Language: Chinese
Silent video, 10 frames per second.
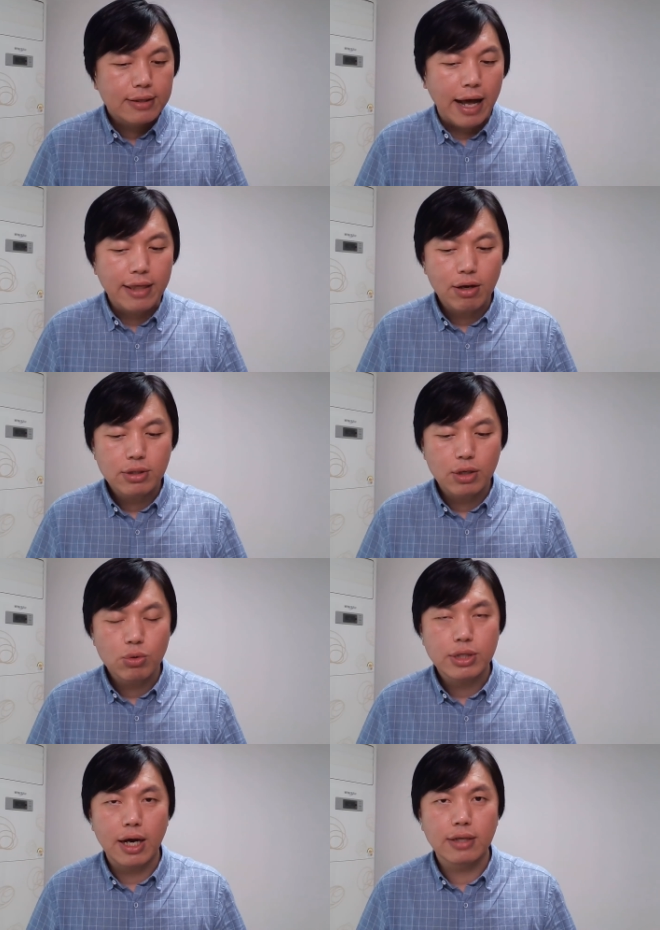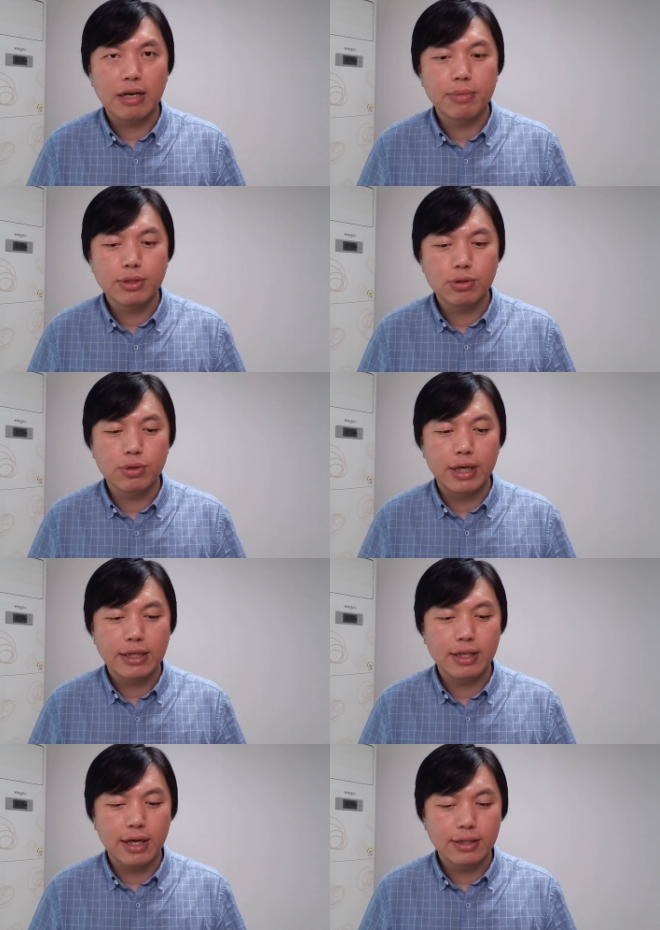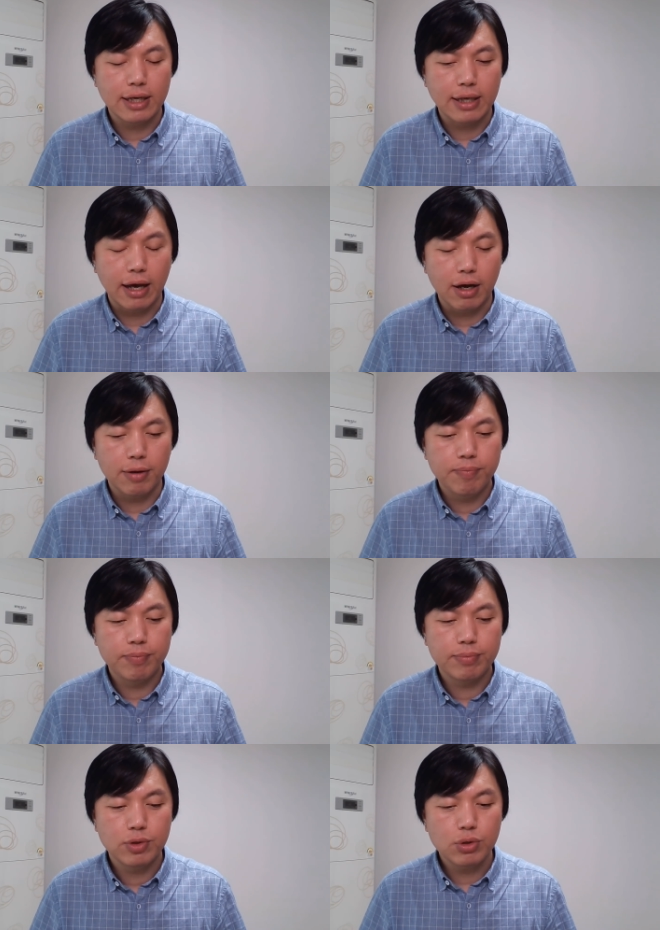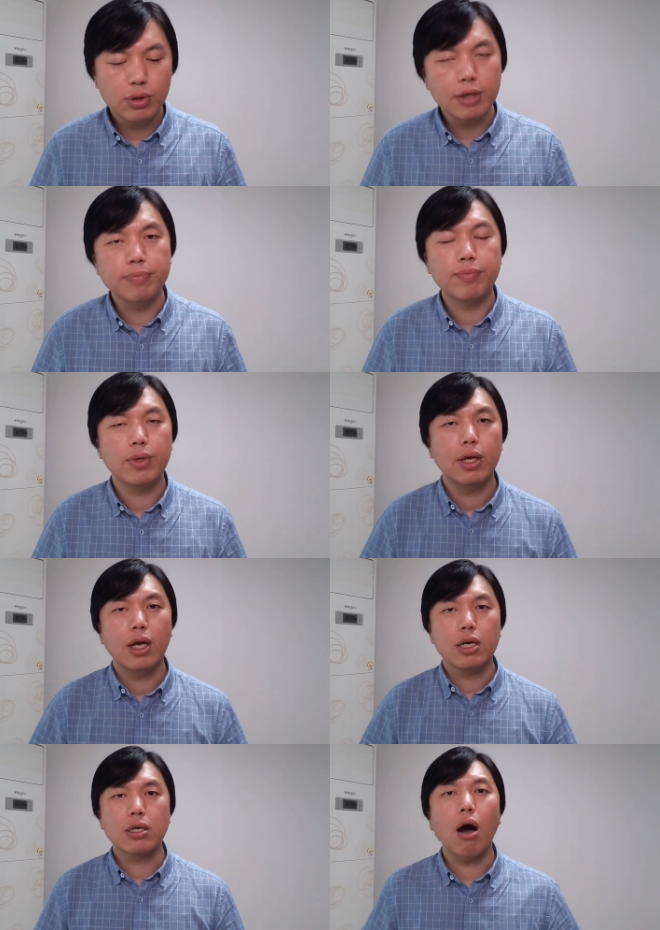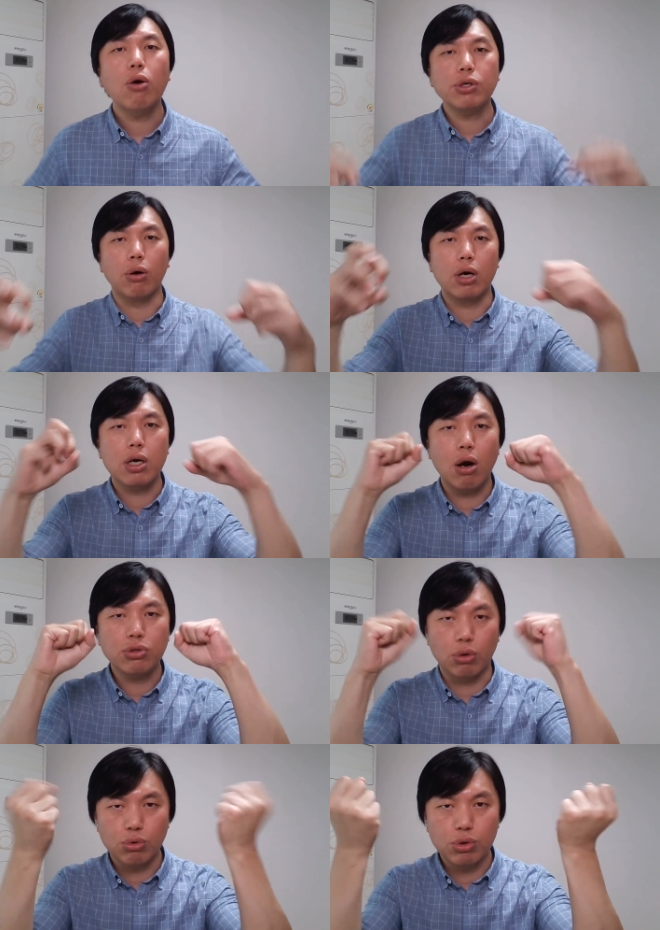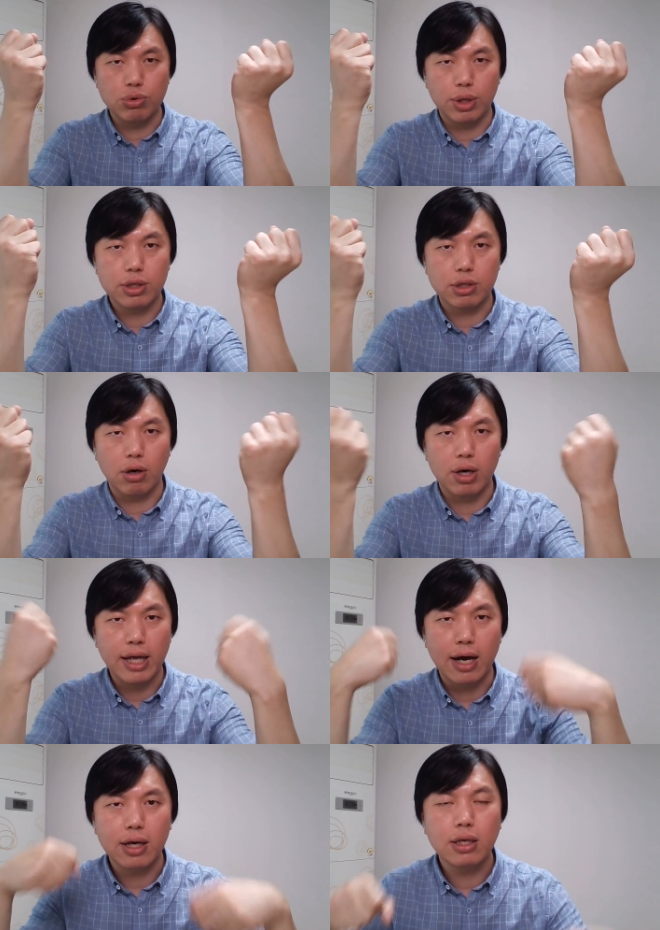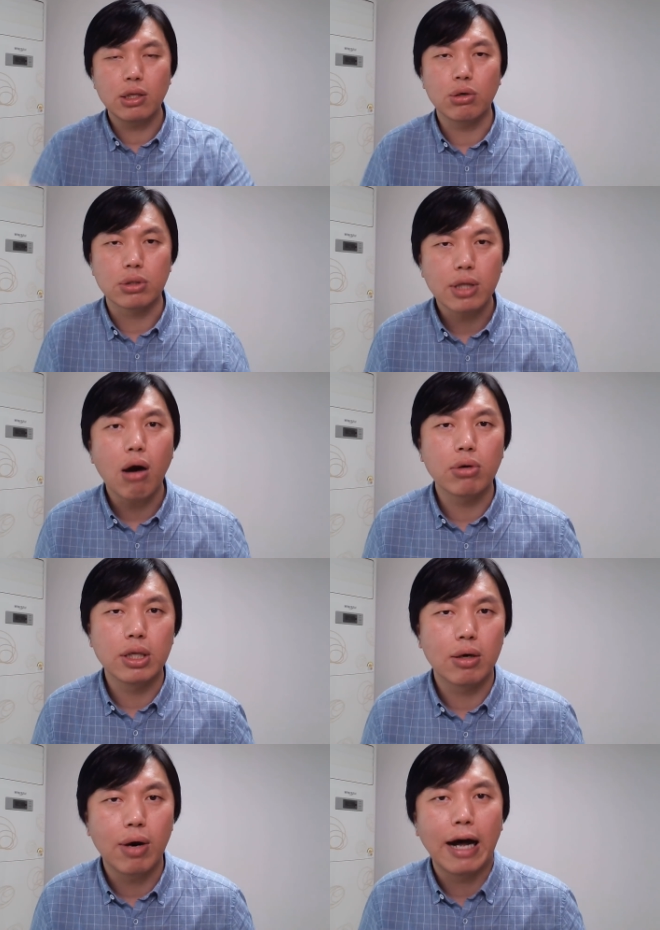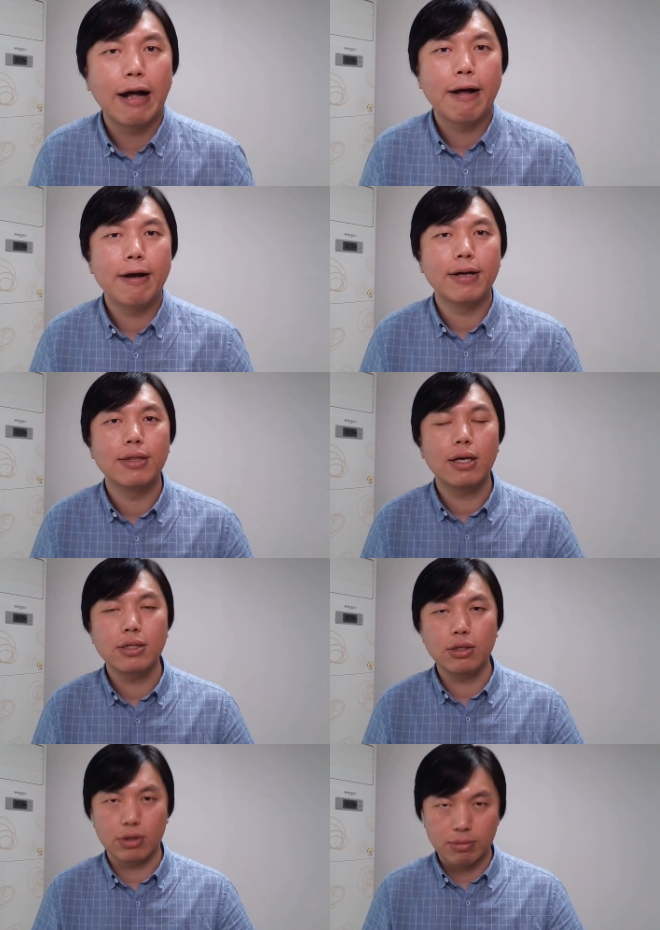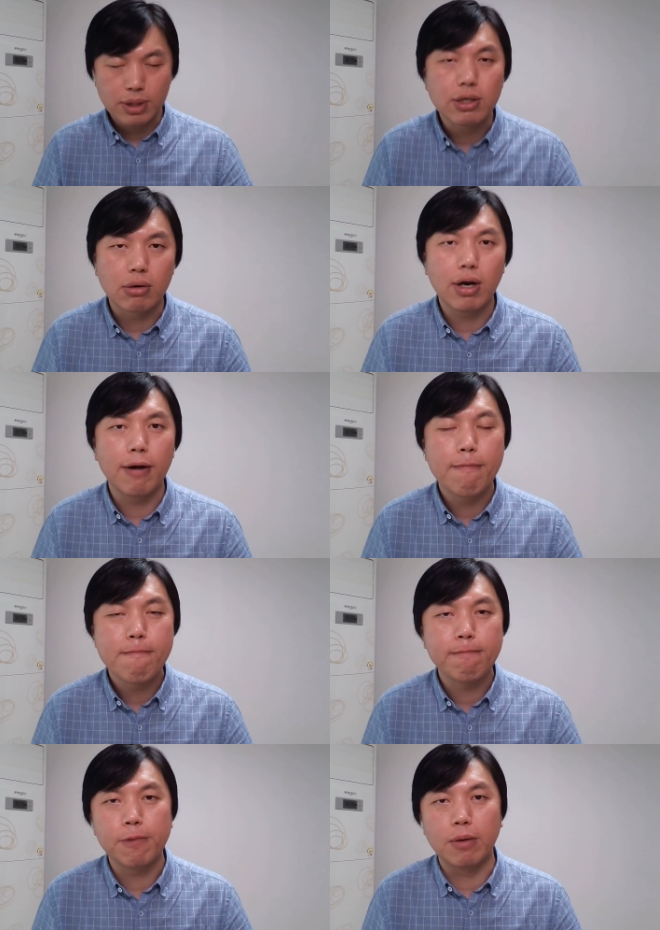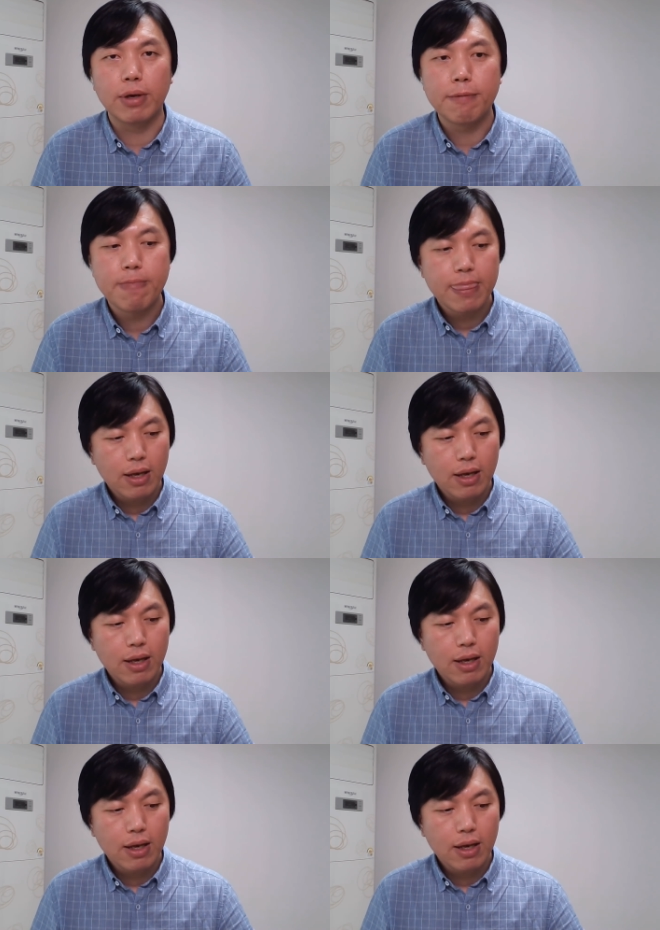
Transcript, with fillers: 谈到这个用枪，咱们就联系联系这一点啊，就是说。高手和高手对决的时候，两个人都有道义的话，那是一种什么情况，对不对？